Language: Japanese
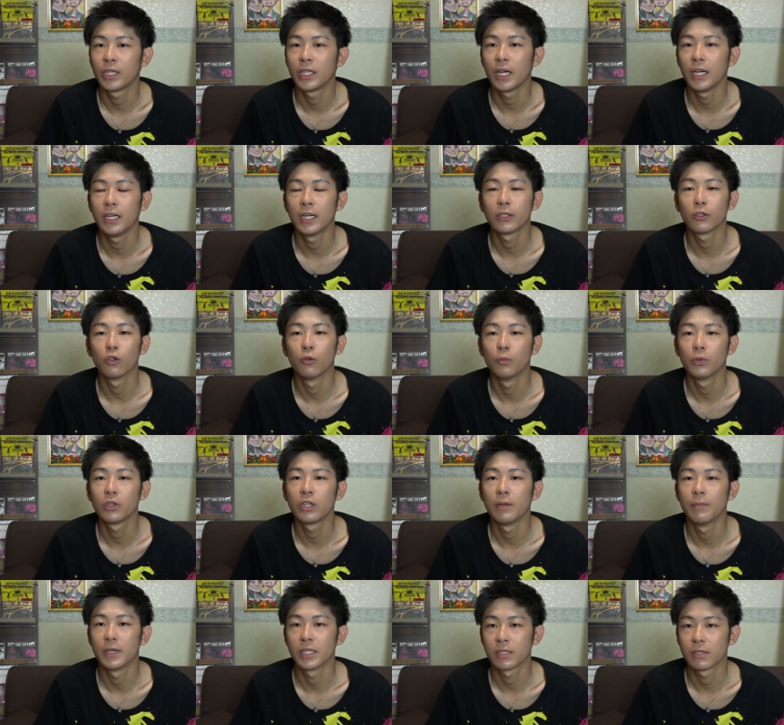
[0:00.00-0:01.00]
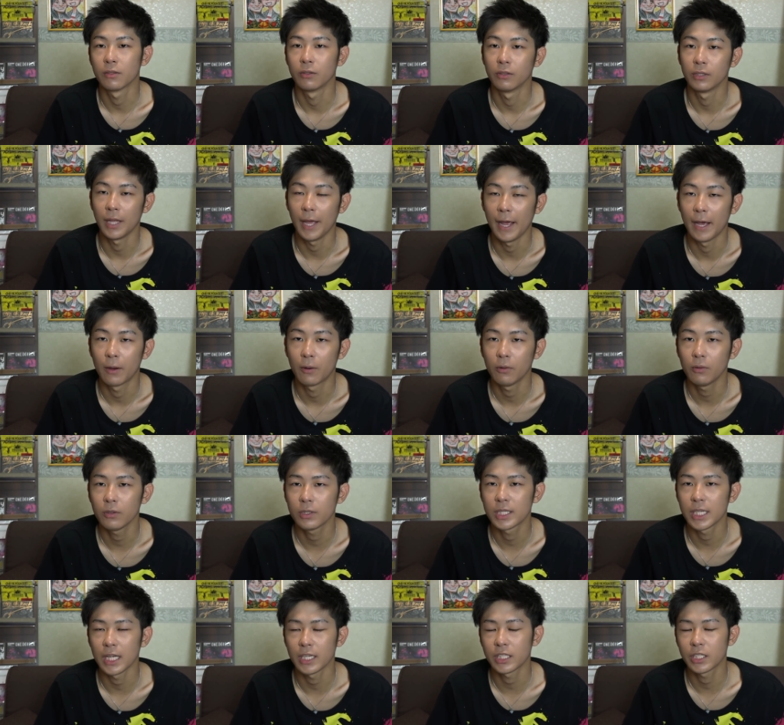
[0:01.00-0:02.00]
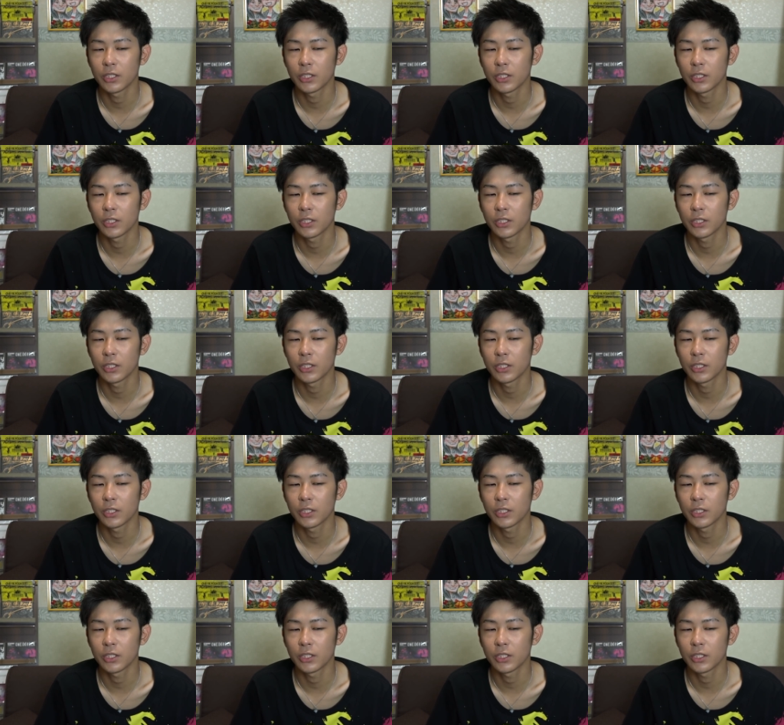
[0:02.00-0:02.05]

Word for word: きたいなと思ってますのでこの雑